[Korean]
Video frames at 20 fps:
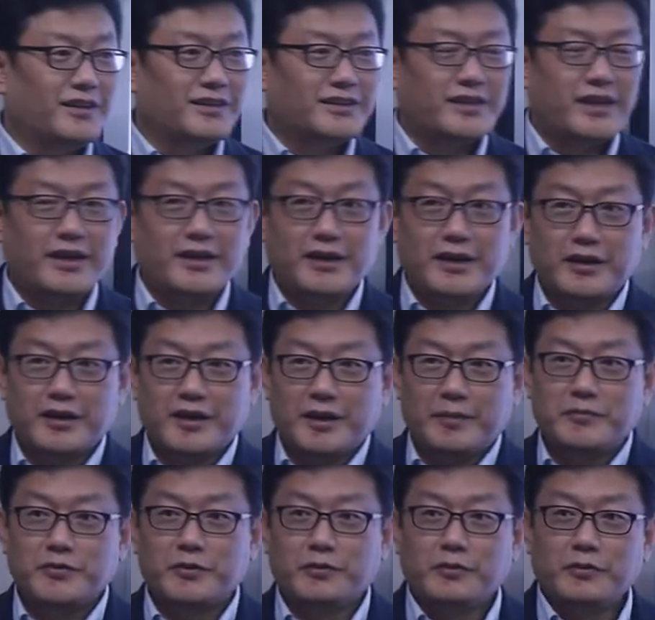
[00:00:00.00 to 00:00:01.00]
생각,
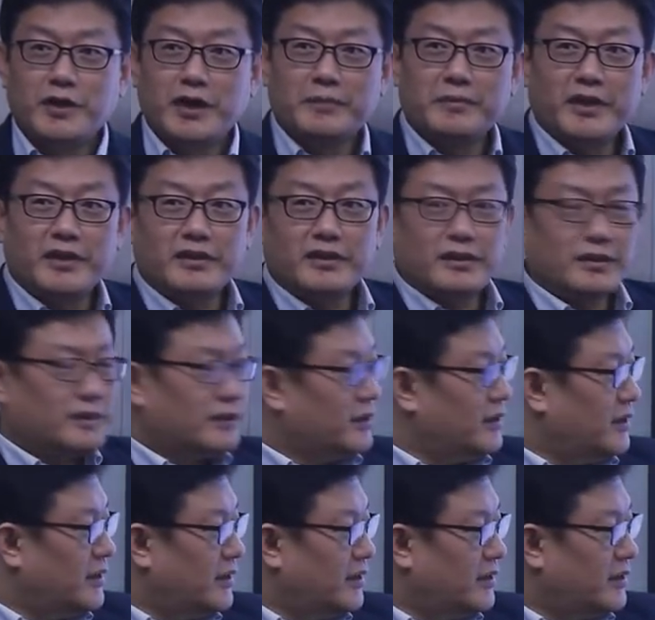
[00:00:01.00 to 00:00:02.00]
감정, 오감의
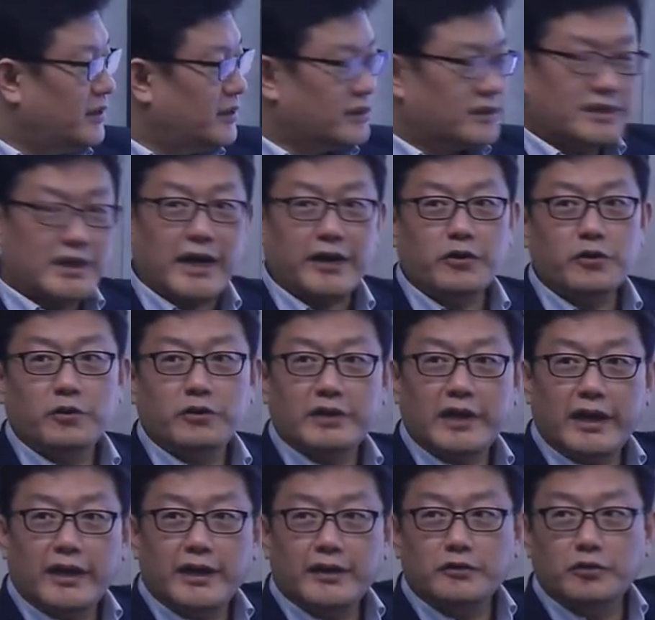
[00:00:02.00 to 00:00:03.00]
이 작용은
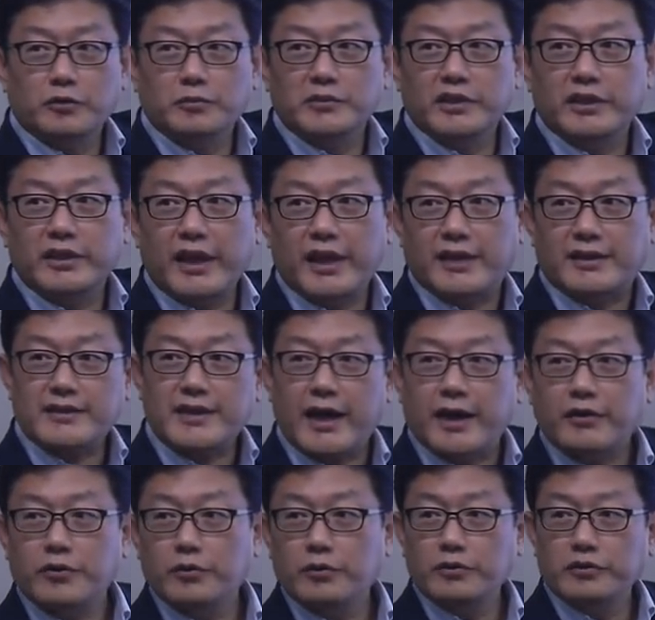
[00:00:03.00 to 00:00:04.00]
하나도 없는데
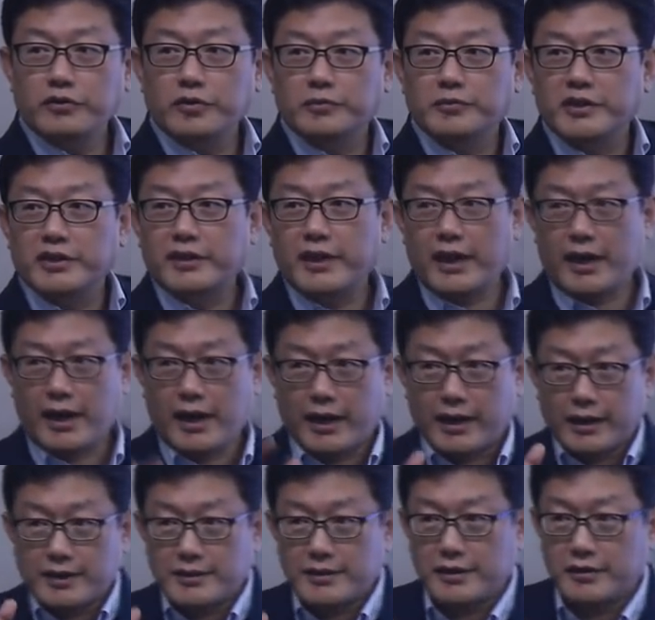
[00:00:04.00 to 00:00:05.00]
작용은 없는데
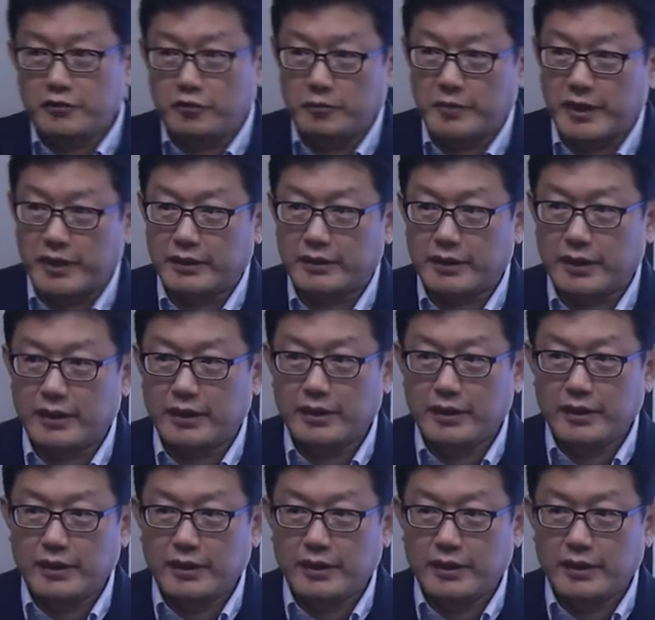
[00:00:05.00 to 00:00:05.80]
알아차리고만 있다.